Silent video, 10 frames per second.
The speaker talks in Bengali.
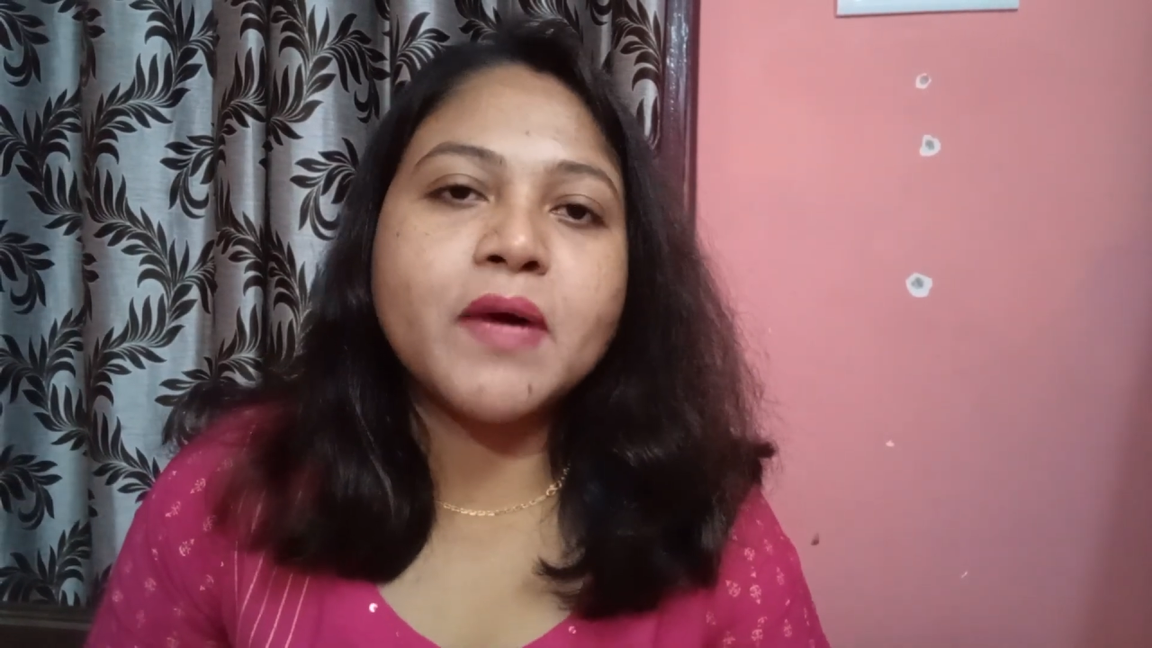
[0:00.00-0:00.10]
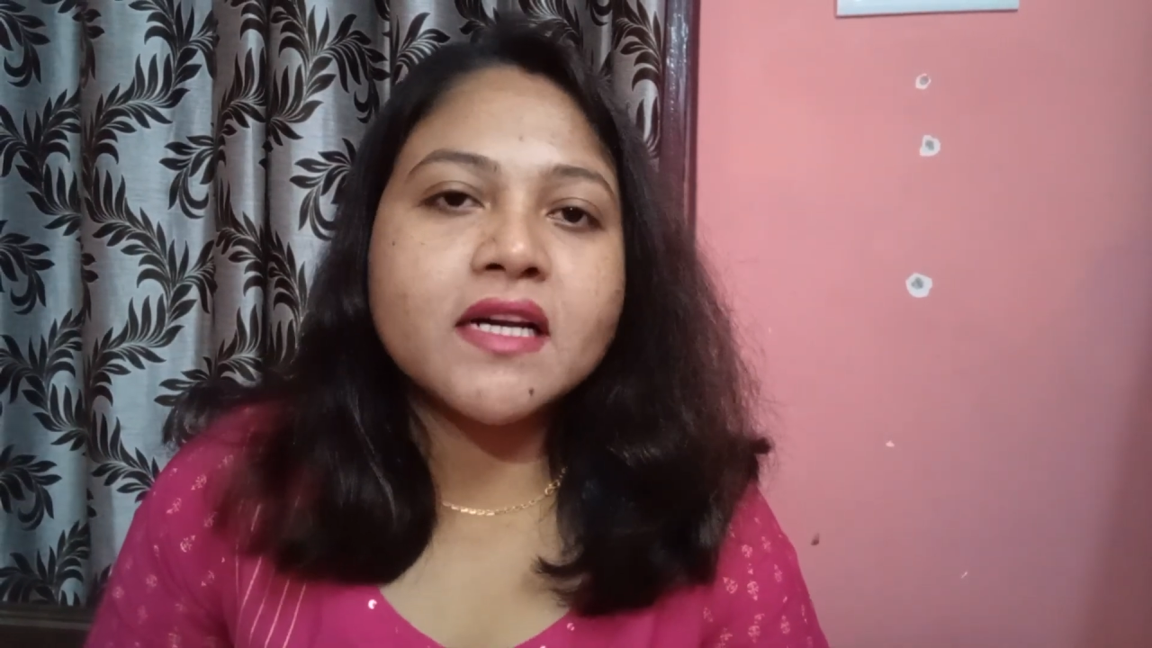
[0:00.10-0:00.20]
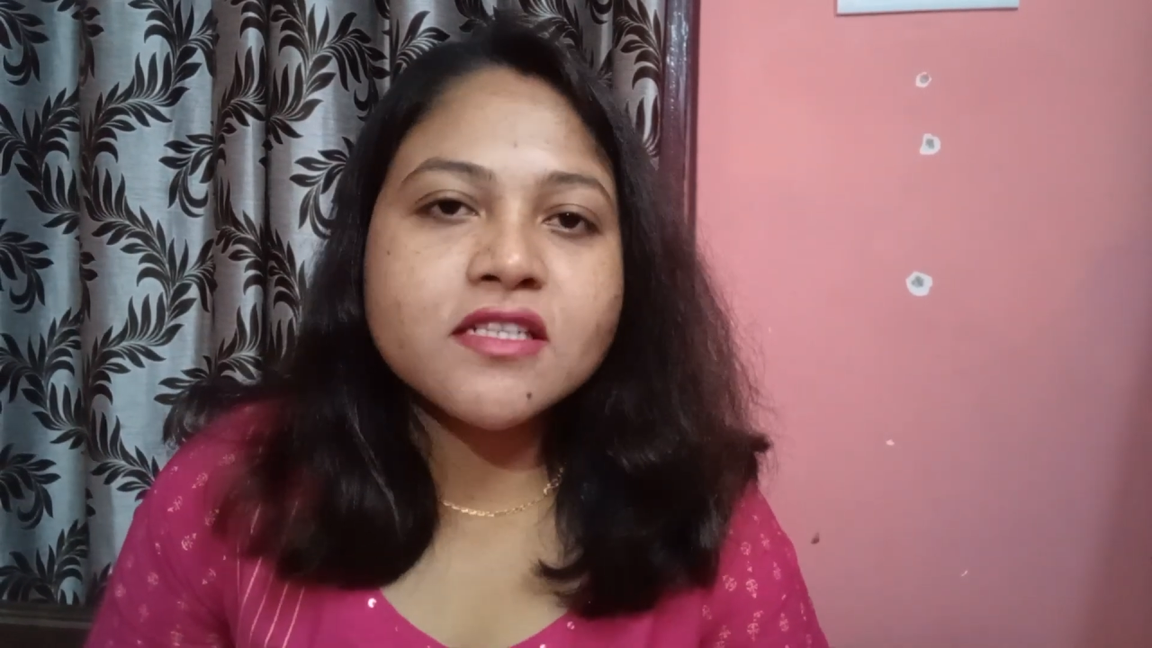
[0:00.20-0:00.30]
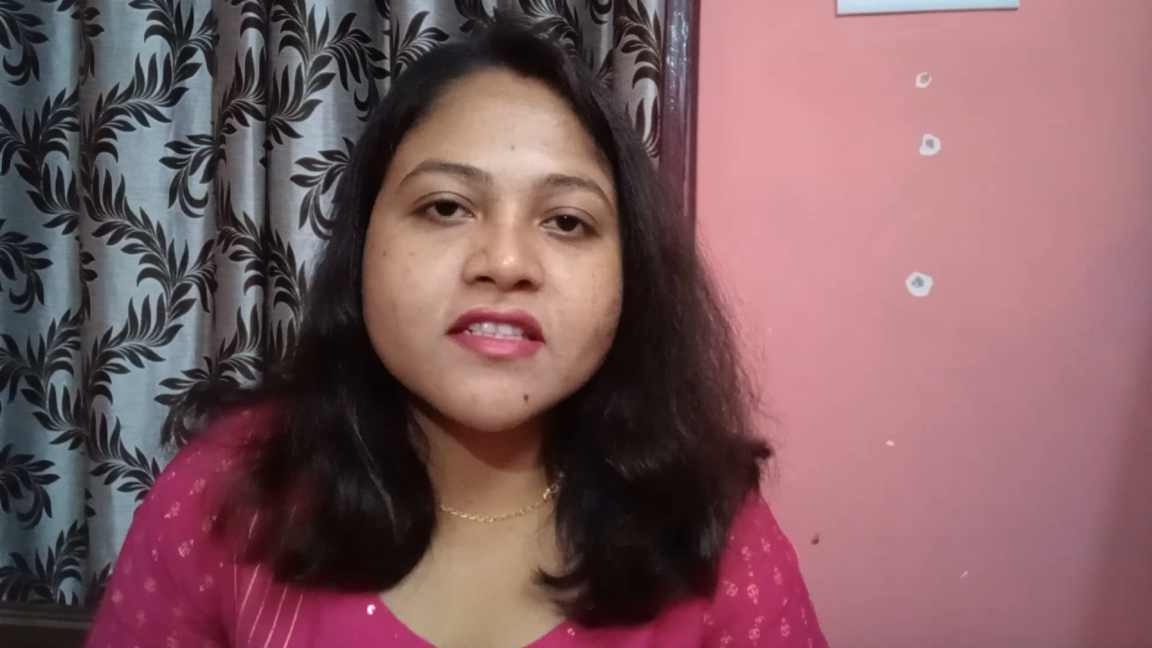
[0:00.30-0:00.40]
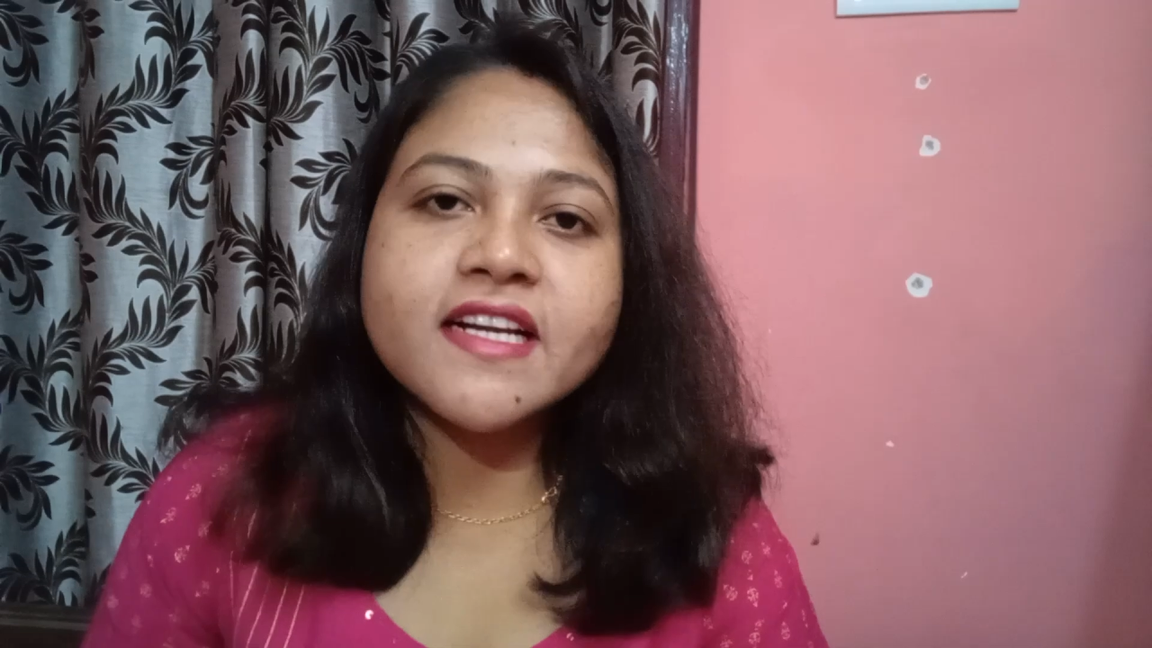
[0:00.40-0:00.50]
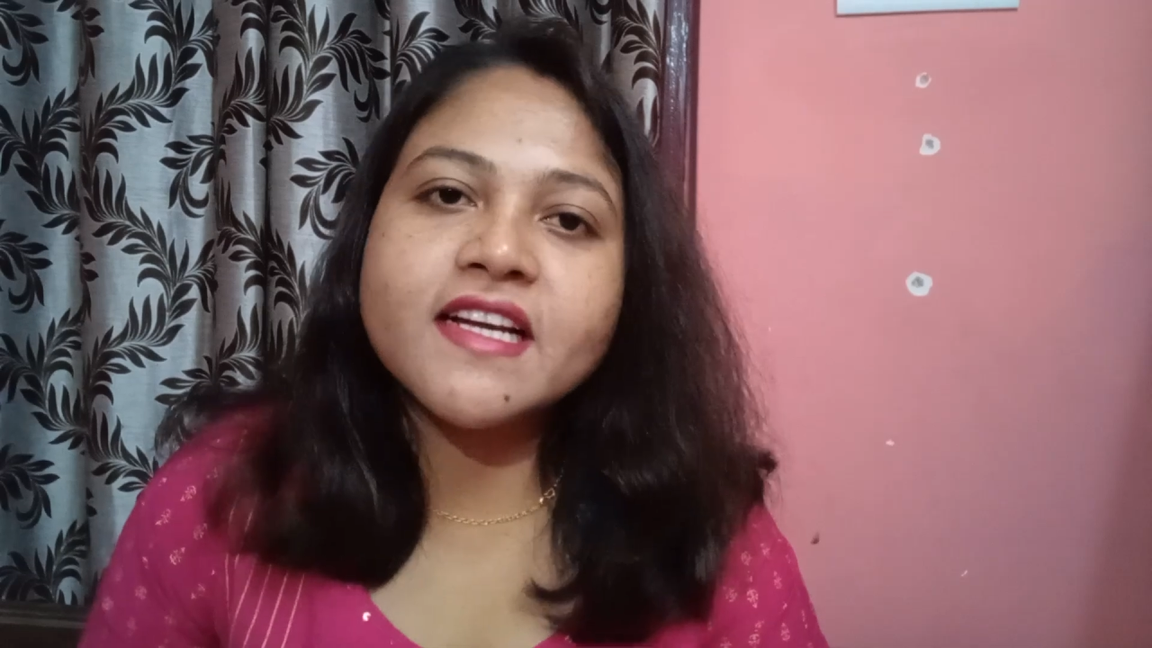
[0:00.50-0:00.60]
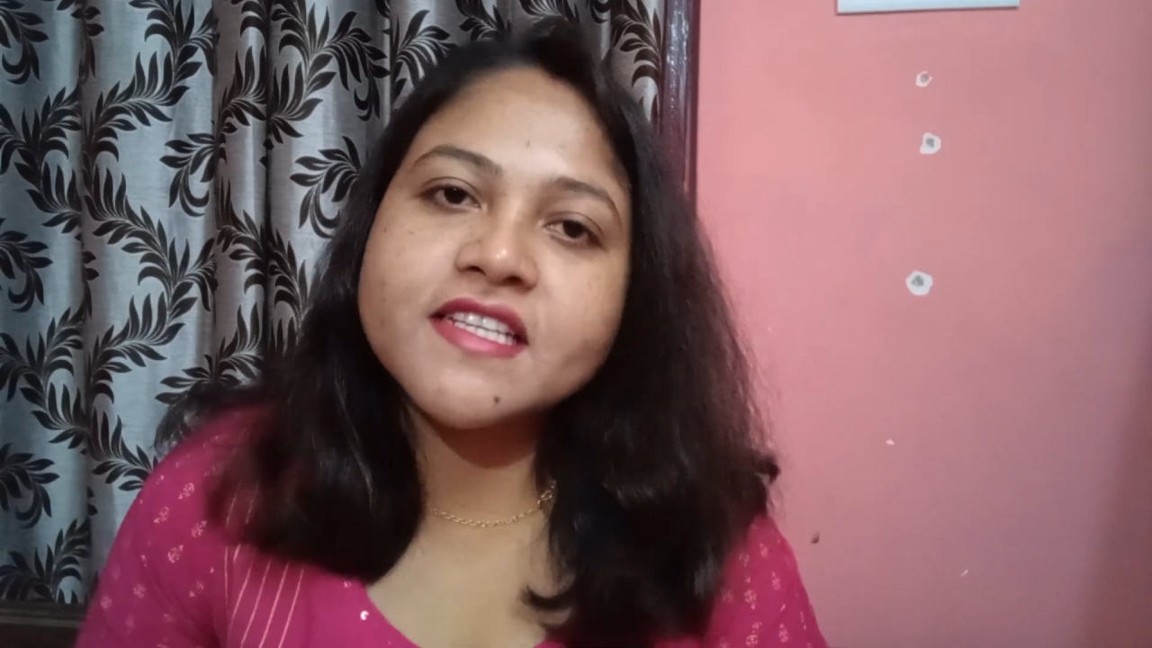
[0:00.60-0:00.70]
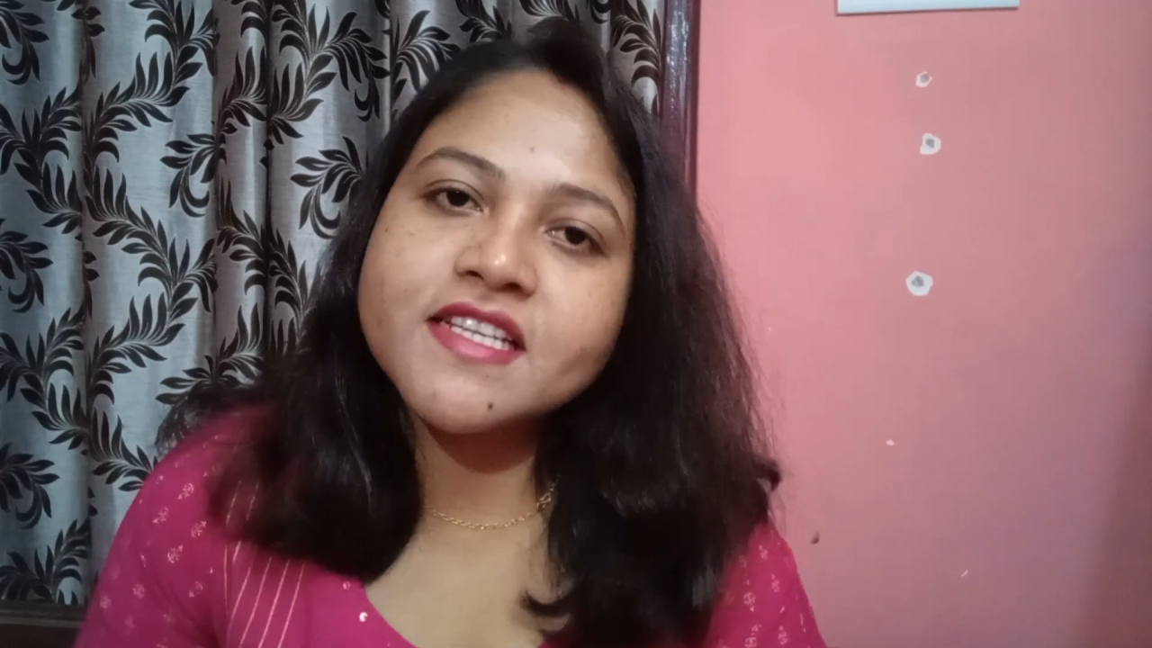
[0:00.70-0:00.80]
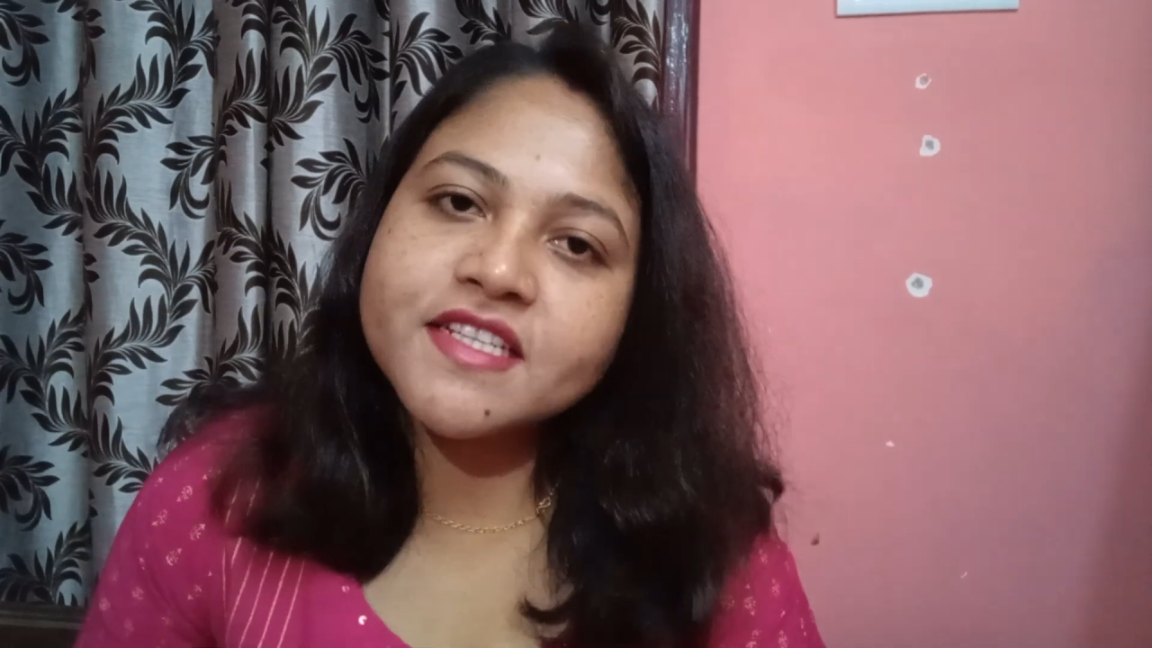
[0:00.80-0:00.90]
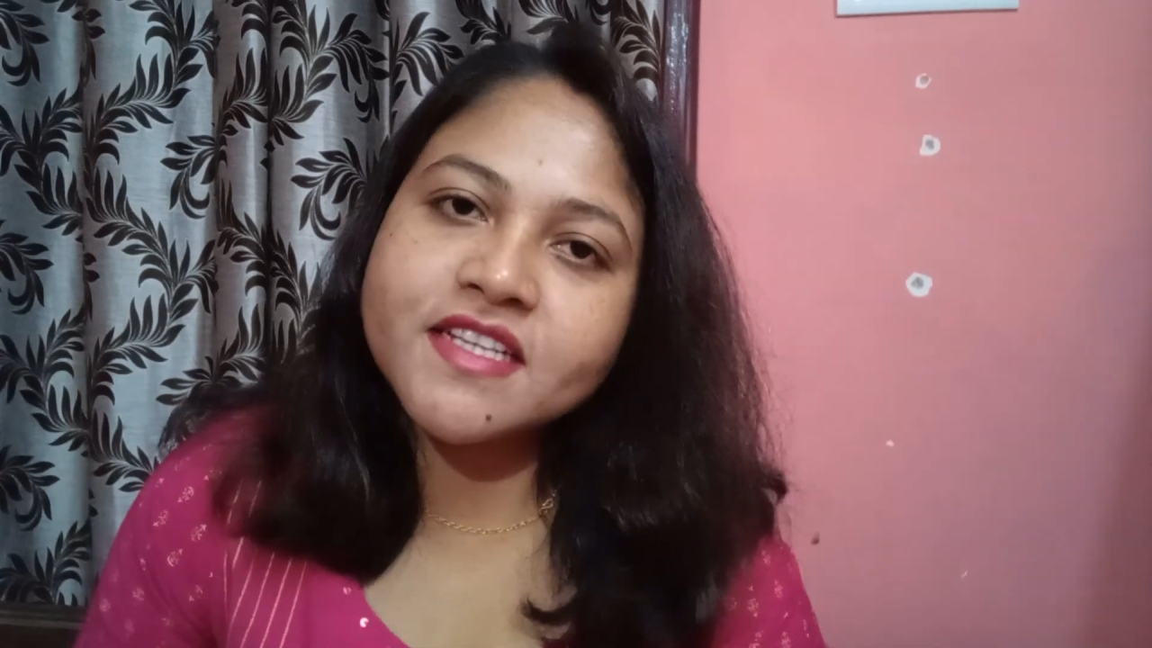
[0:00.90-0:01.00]
পার্সোনাল
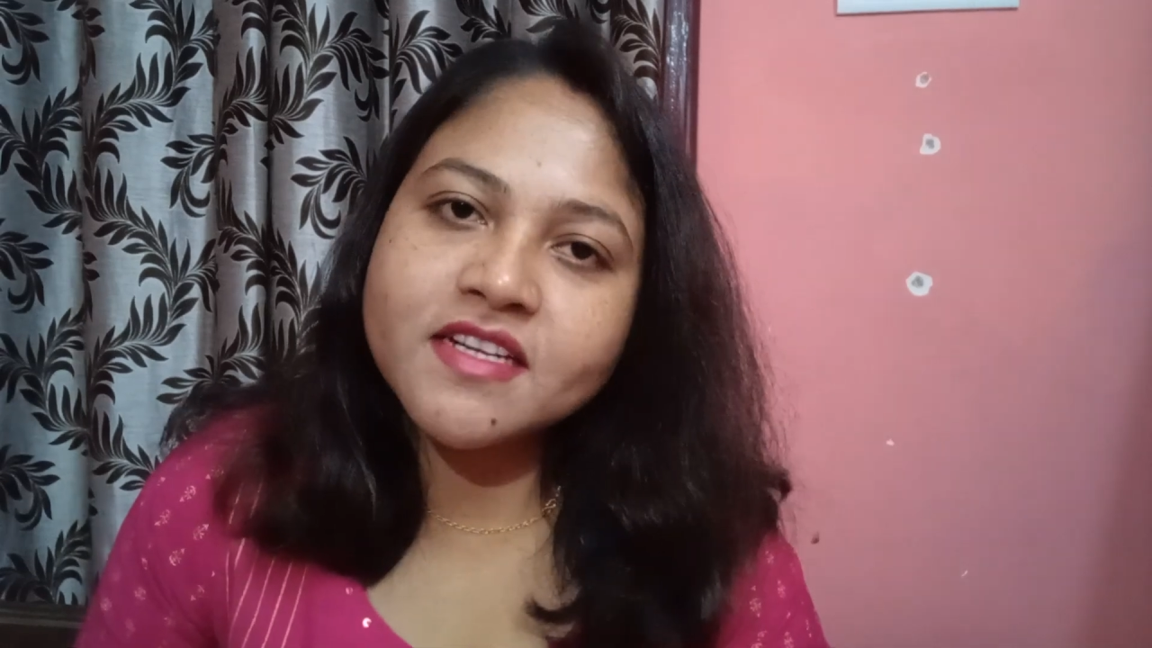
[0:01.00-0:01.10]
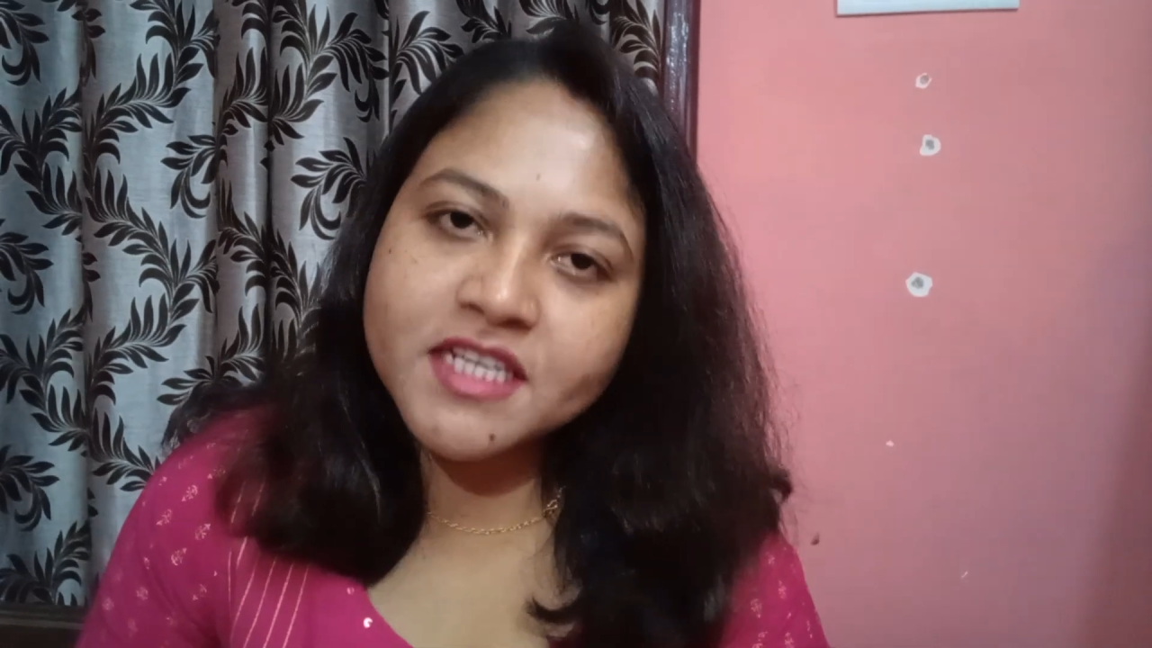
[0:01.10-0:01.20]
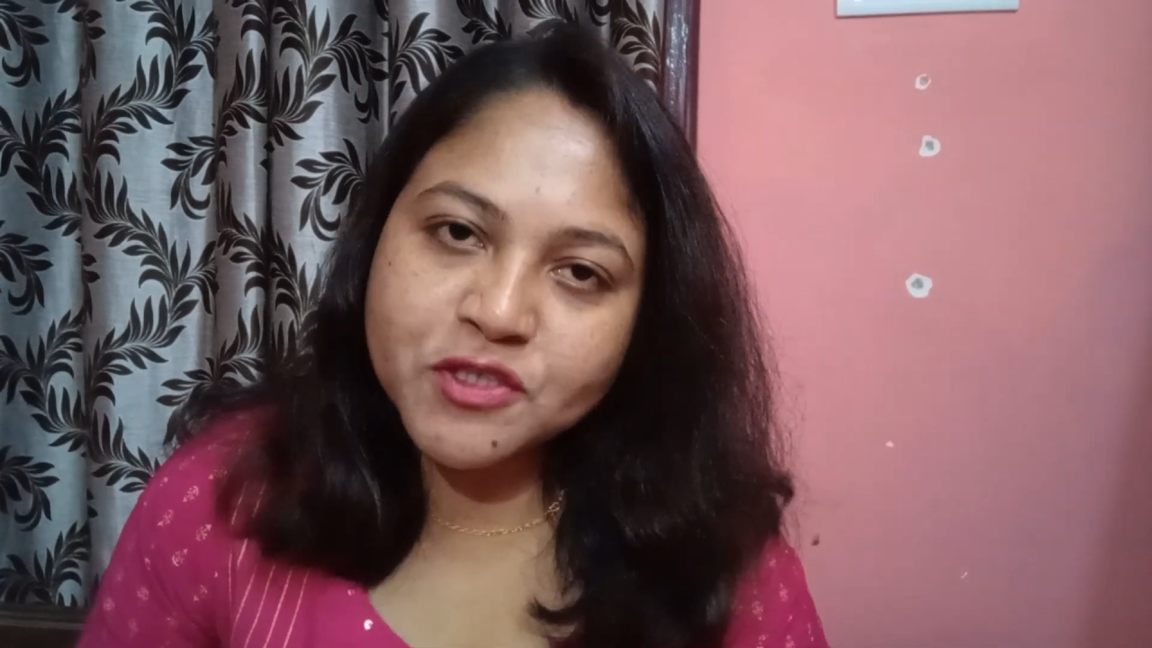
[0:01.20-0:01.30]
অ্যাসিস্ট্যান্ট